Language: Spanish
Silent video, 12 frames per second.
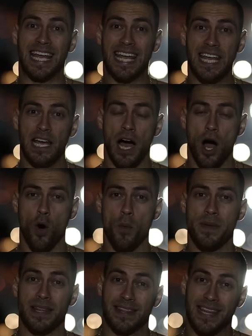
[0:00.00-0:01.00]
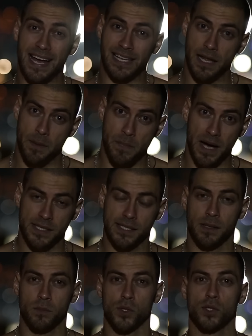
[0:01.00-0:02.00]
y aumentar de
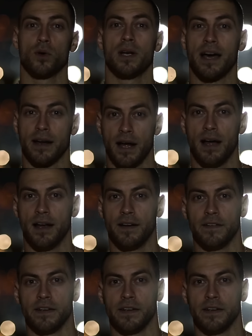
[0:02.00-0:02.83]
masa muscular a la